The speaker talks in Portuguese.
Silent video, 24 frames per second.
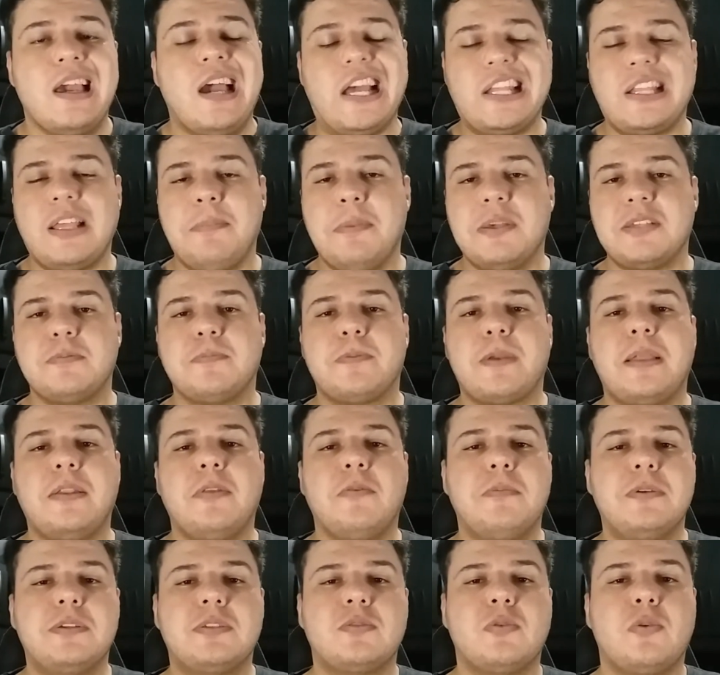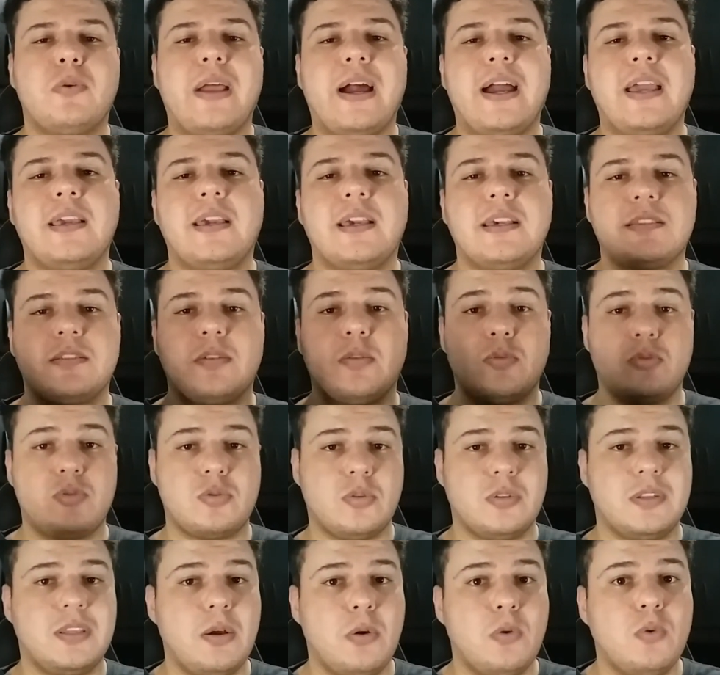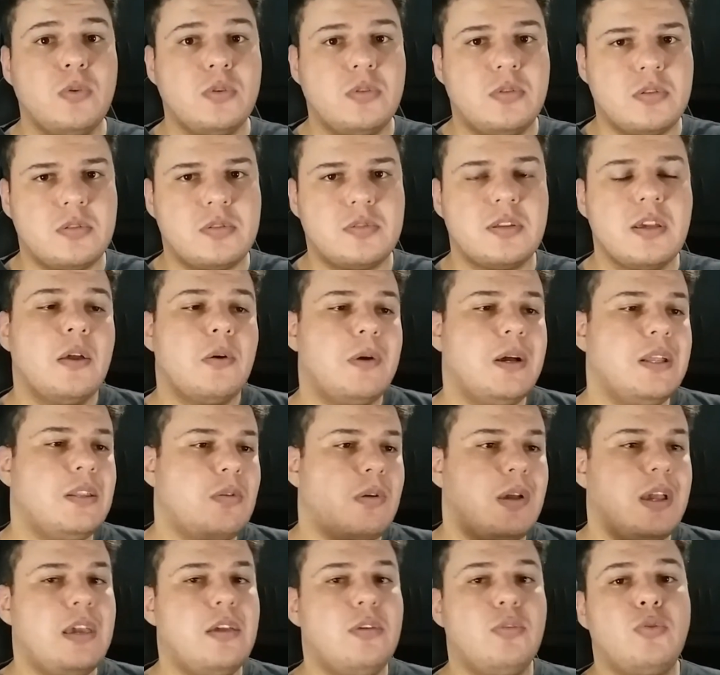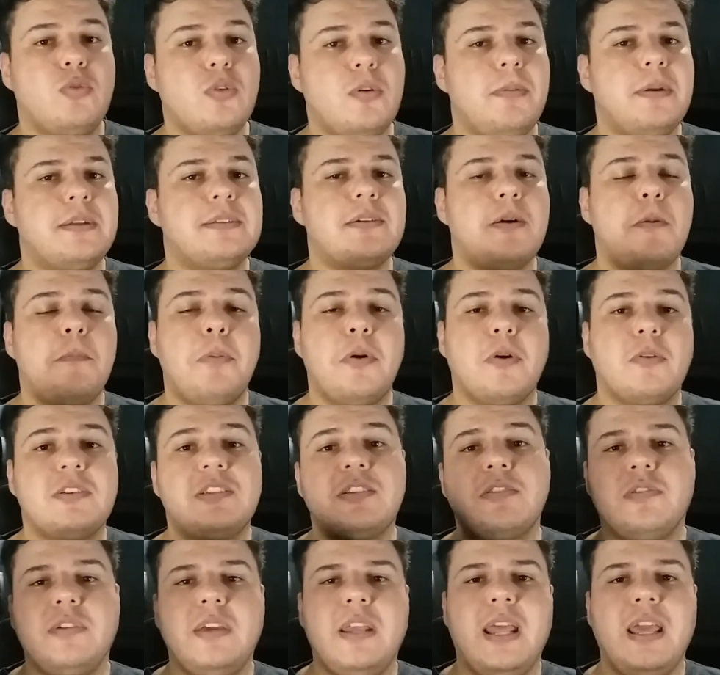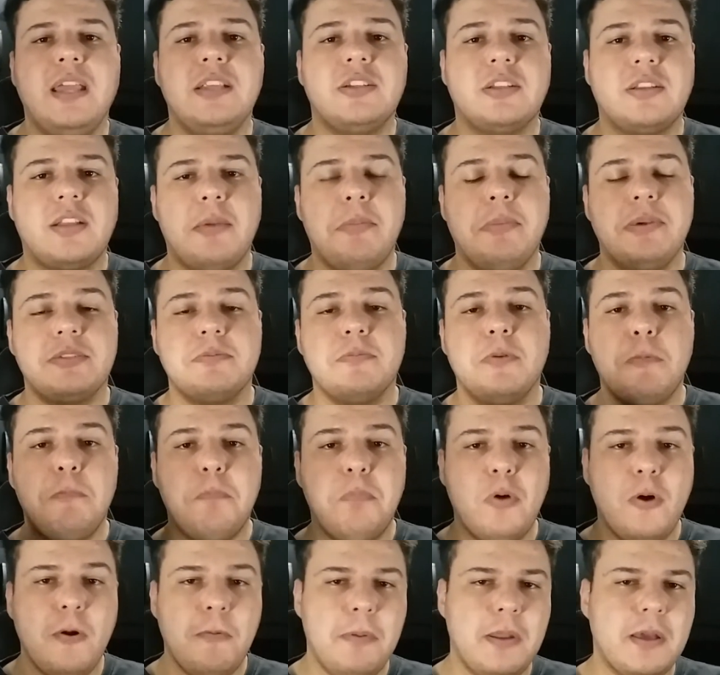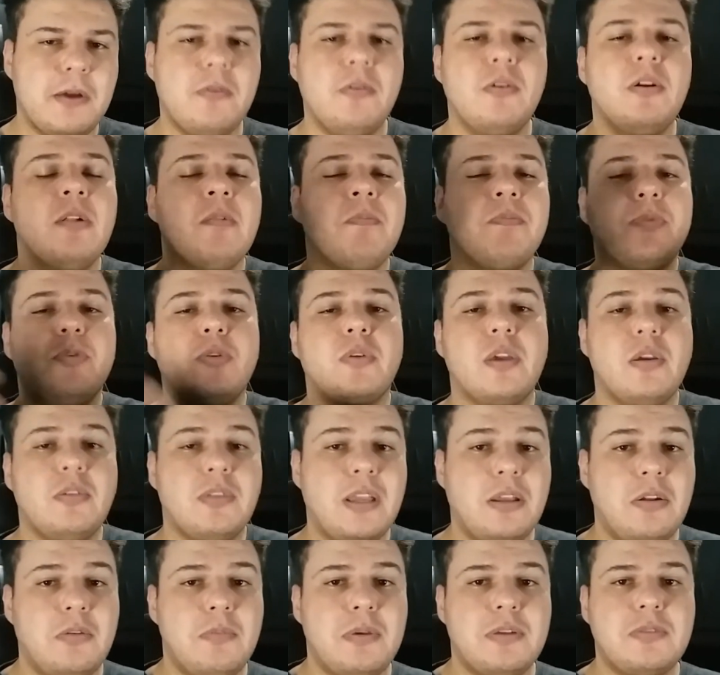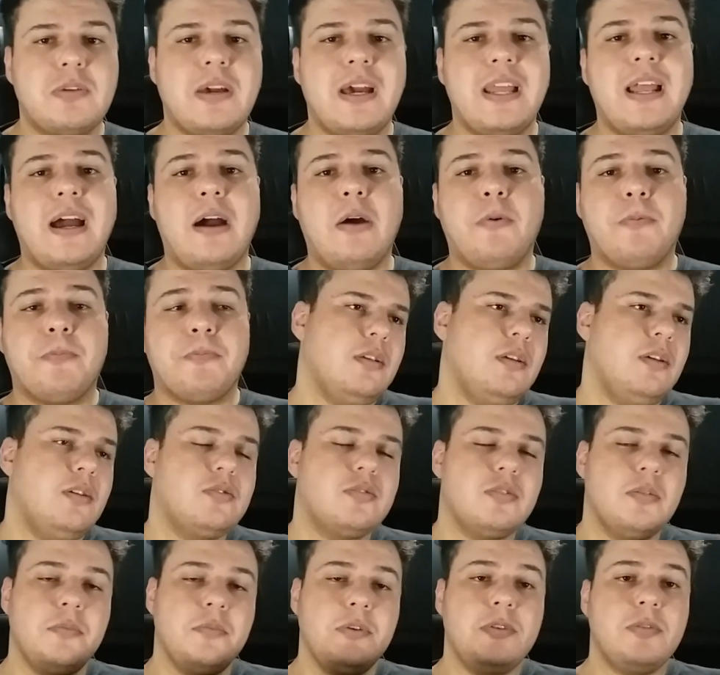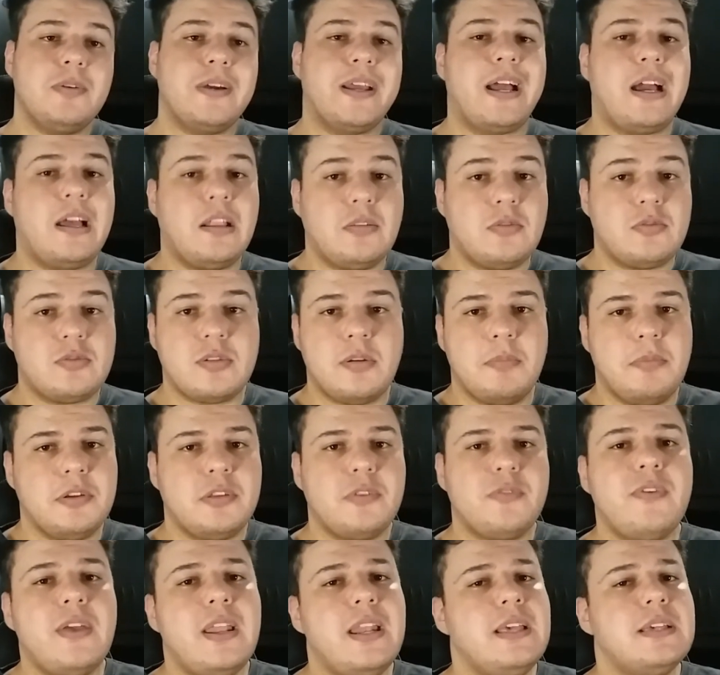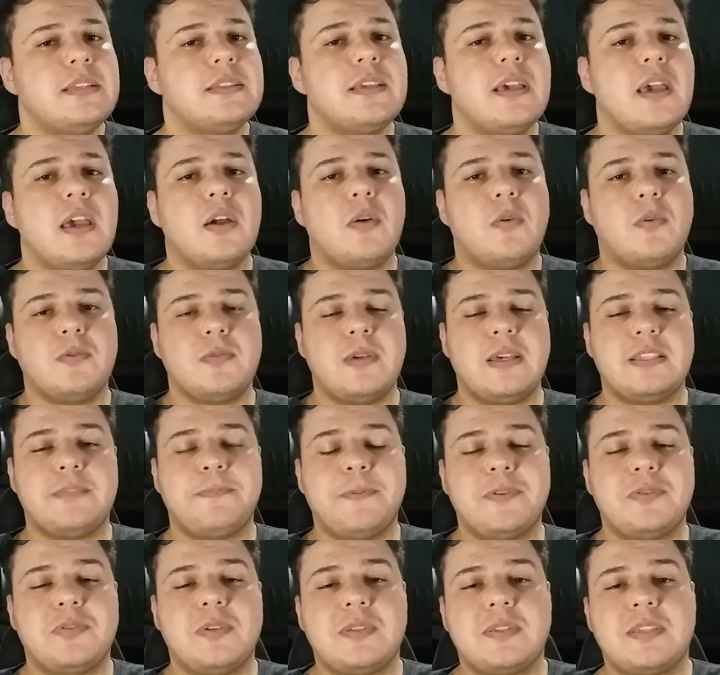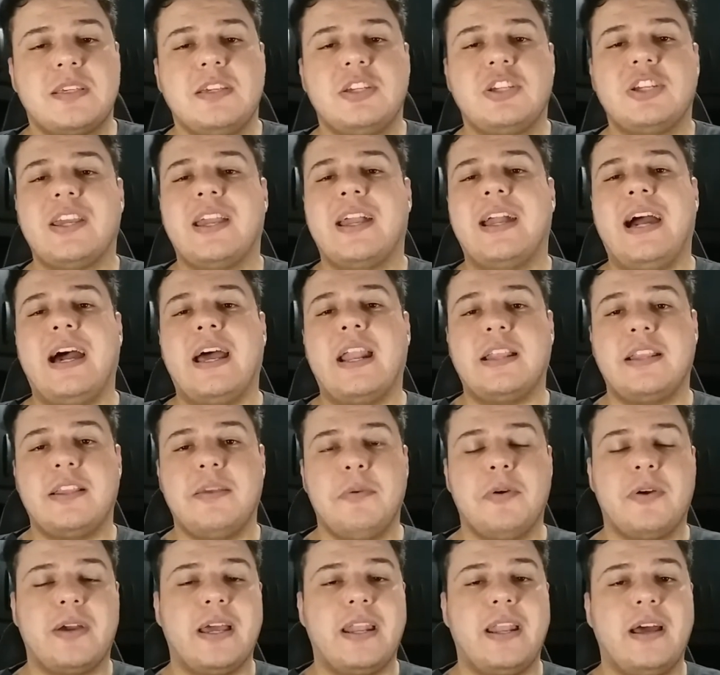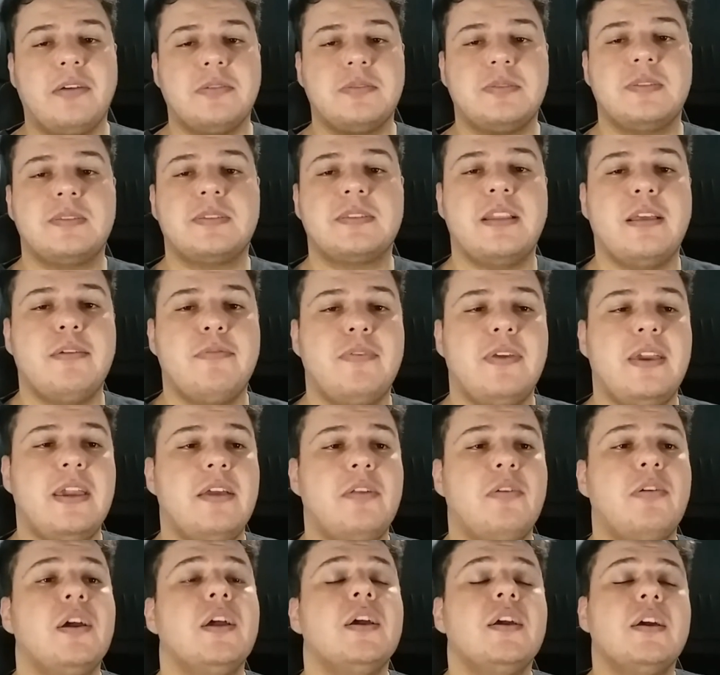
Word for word: até mesmo pra não misturar, questão dos conteúdos. Quanto ganho youtubers é um pouco diferente, até mesmo o público, do que eu tenho no meu canal. Eu sou muito grato, sou muito feliz com as pessoas que chegaram até meu canal, se inscreveram,